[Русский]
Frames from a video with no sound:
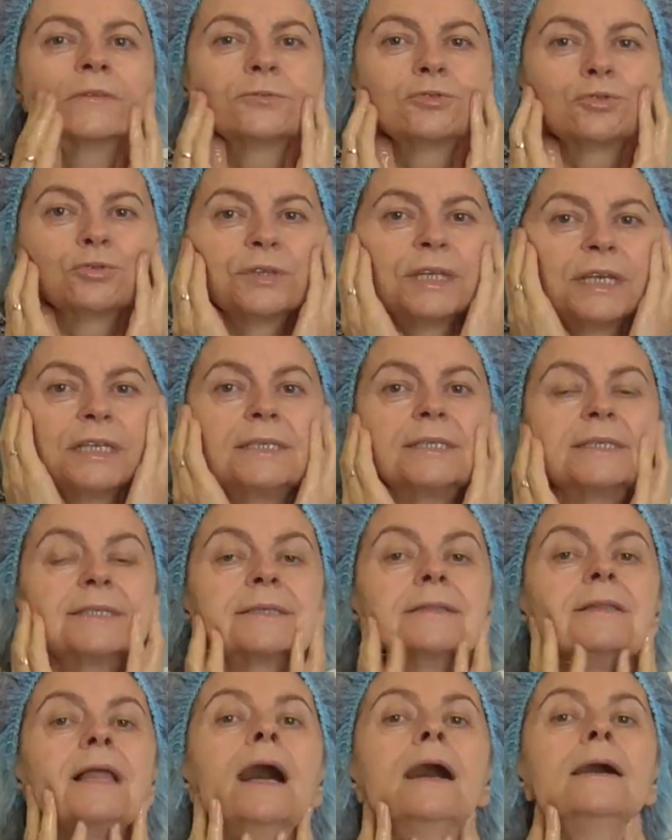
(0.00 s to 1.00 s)
Все
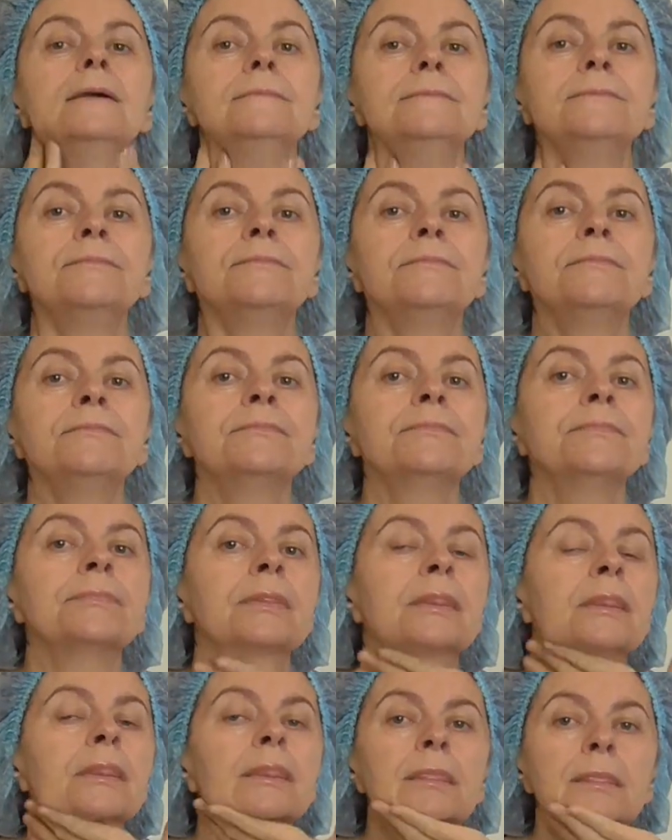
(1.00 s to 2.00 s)
нанесла.
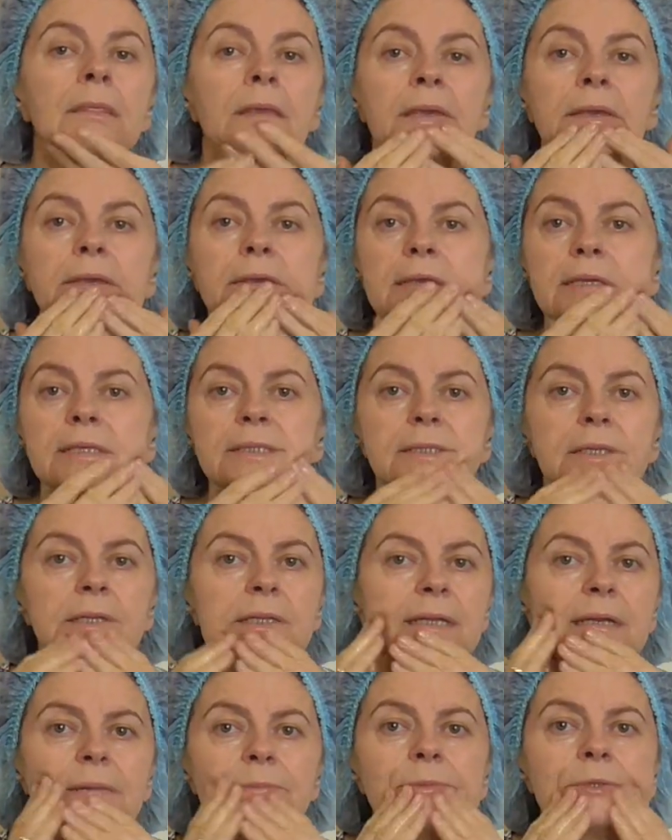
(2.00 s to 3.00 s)
И
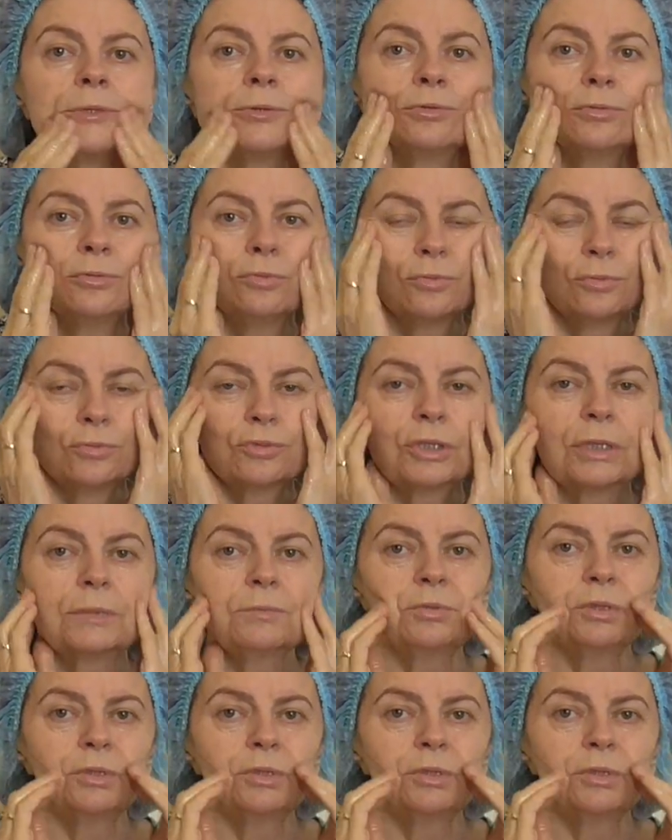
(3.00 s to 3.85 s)
несколько минут нужно